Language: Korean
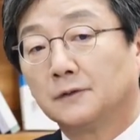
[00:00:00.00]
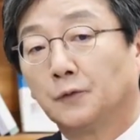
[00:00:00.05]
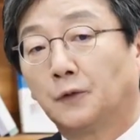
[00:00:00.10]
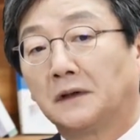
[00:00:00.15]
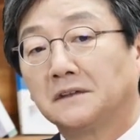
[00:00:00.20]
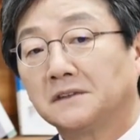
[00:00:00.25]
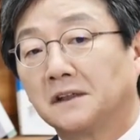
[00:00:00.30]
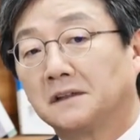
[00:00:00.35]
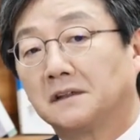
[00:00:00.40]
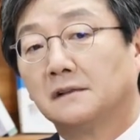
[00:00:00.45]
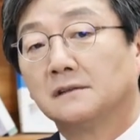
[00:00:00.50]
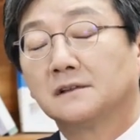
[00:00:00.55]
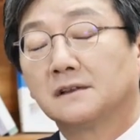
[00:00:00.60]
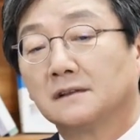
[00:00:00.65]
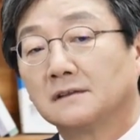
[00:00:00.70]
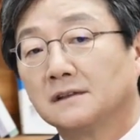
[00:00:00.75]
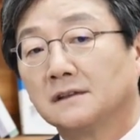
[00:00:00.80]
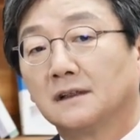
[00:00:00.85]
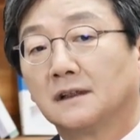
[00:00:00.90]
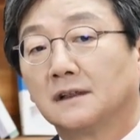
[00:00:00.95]
지금 굉장히
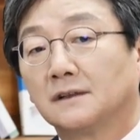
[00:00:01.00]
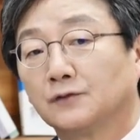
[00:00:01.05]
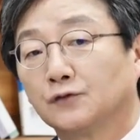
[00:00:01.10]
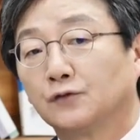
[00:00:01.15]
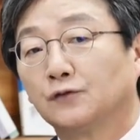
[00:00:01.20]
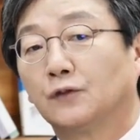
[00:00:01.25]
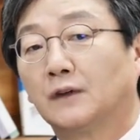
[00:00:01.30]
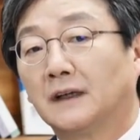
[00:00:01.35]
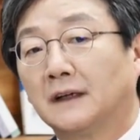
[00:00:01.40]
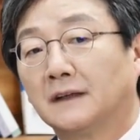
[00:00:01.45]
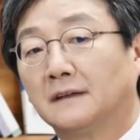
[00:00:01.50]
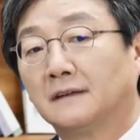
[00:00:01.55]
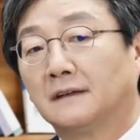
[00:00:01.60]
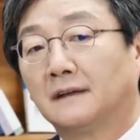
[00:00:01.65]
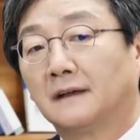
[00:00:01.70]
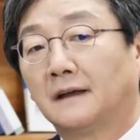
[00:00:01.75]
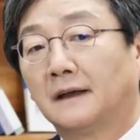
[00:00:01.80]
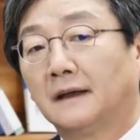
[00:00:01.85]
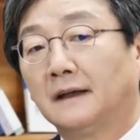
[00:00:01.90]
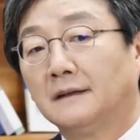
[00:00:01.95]
결정적인
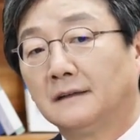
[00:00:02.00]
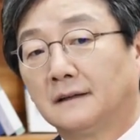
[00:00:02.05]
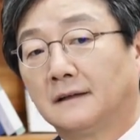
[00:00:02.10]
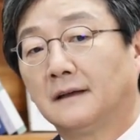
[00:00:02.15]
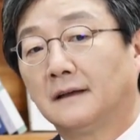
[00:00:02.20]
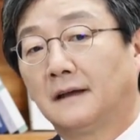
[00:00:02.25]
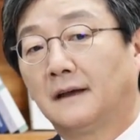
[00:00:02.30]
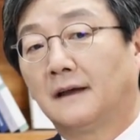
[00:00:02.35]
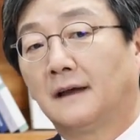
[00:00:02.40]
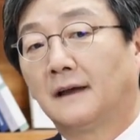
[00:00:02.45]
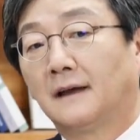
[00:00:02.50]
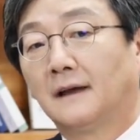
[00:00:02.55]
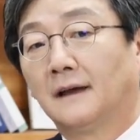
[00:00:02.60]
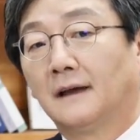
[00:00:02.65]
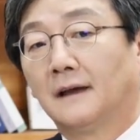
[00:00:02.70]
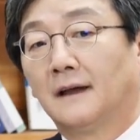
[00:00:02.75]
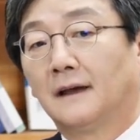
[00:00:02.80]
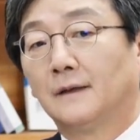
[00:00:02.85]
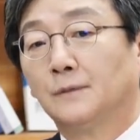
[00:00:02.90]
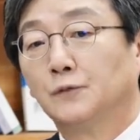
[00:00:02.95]
순간인데 이때
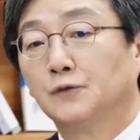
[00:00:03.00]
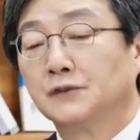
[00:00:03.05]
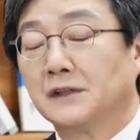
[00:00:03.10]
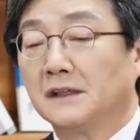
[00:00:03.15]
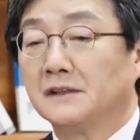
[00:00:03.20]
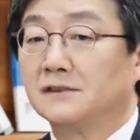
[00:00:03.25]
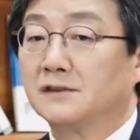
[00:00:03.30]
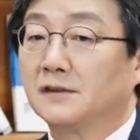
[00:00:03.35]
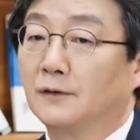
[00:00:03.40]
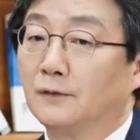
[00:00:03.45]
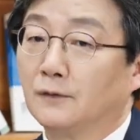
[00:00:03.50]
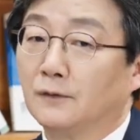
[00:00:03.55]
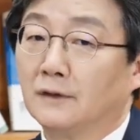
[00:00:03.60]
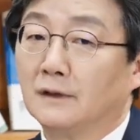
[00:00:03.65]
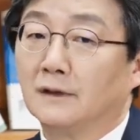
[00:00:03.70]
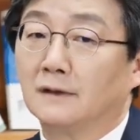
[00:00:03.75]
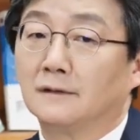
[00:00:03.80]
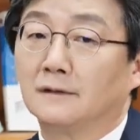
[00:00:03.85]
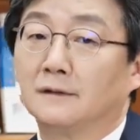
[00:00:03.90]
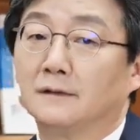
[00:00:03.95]
문재인
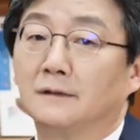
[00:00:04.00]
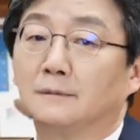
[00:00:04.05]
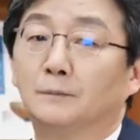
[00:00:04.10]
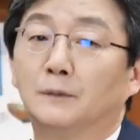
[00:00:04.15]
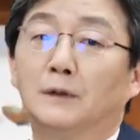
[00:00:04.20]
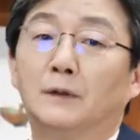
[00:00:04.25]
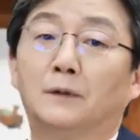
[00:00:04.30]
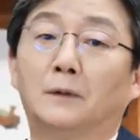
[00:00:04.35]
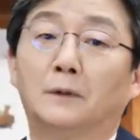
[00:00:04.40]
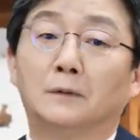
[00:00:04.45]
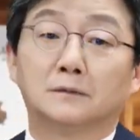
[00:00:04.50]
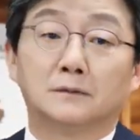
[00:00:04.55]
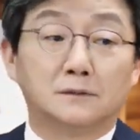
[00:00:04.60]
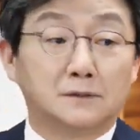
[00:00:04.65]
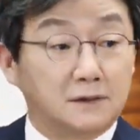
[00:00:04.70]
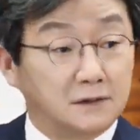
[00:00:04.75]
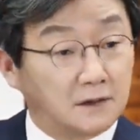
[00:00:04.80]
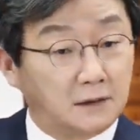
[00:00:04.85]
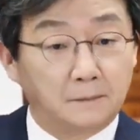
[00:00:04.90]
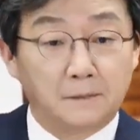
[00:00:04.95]
정권이든 뭐
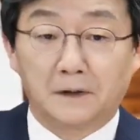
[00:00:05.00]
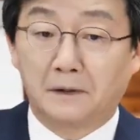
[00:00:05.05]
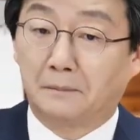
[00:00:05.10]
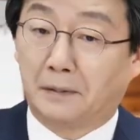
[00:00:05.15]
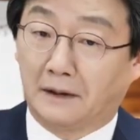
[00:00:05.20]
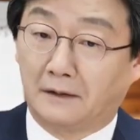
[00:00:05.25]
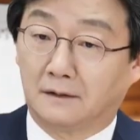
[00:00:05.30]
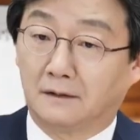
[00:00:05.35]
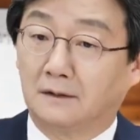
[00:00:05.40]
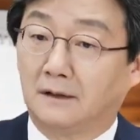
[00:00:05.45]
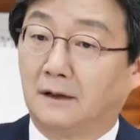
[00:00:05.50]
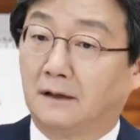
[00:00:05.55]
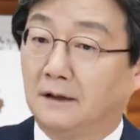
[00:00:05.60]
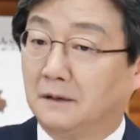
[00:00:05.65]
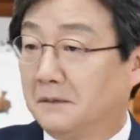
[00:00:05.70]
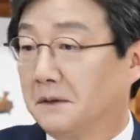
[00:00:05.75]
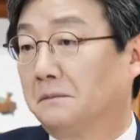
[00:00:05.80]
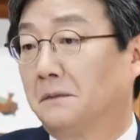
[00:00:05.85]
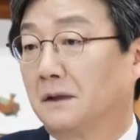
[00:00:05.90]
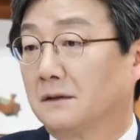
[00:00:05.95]
지난번에 박근혜
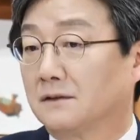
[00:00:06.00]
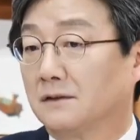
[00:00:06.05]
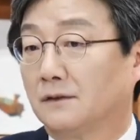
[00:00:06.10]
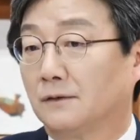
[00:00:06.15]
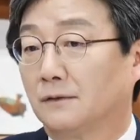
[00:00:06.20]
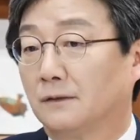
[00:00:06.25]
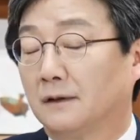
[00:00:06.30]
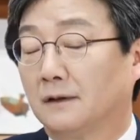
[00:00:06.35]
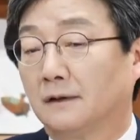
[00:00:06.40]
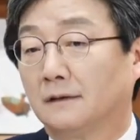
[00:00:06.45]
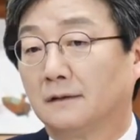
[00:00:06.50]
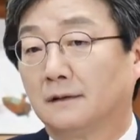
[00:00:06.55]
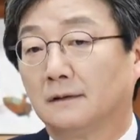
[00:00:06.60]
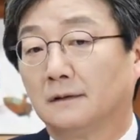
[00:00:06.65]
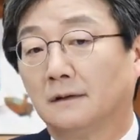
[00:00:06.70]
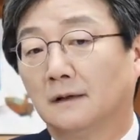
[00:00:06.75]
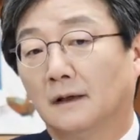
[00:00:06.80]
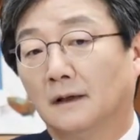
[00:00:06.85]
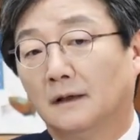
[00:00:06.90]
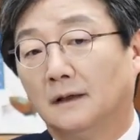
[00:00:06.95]
이명박
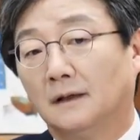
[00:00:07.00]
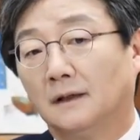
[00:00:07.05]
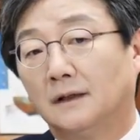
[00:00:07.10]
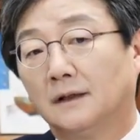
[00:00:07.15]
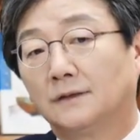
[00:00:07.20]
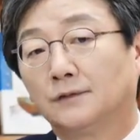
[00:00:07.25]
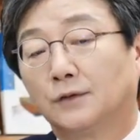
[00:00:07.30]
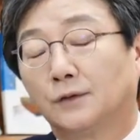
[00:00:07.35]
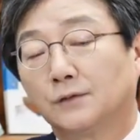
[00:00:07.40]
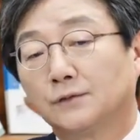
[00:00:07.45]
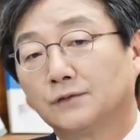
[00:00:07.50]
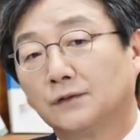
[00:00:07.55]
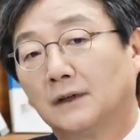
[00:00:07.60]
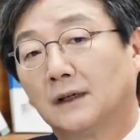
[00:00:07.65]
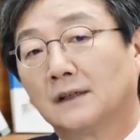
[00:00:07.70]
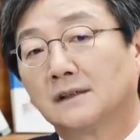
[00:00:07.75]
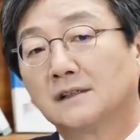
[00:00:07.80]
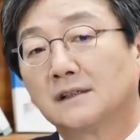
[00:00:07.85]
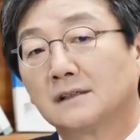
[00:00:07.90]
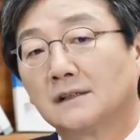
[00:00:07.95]
정권이든 이
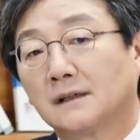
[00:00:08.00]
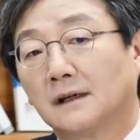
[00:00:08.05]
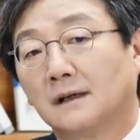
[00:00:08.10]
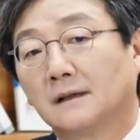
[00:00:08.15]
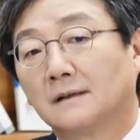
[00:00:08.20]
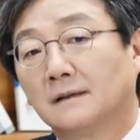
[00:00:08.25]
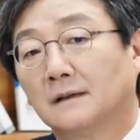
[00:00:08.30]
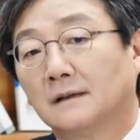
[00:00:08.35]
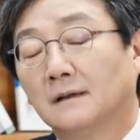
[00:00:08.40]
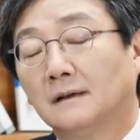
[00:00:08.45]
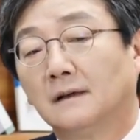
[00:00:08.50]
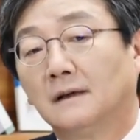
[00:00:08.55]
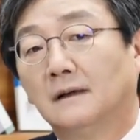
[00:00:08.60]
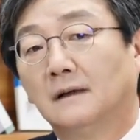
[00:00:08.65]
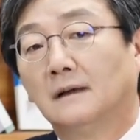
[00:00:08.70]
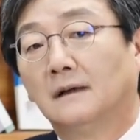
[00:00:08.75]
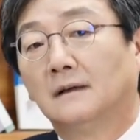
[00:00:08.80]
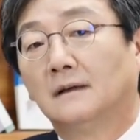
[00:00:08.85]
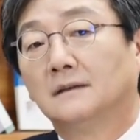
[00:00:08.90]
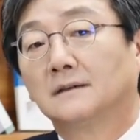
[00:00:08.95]
소중한 시간을
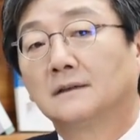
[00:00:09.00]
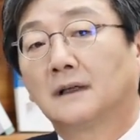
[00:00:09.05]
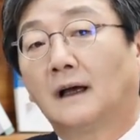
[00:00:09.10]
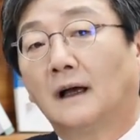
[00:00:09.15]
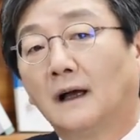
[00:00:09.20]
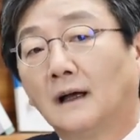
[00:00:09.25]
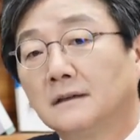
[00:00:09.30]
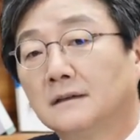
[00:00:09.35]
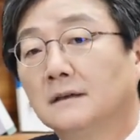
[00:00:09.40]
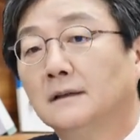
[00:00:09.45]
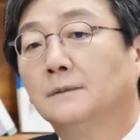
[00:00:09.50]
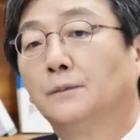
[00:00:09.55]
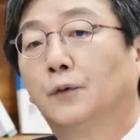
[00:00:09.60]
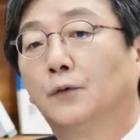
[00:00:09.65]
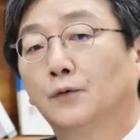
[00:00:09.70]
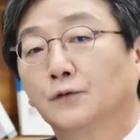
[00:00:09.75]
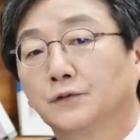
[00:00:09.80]
다들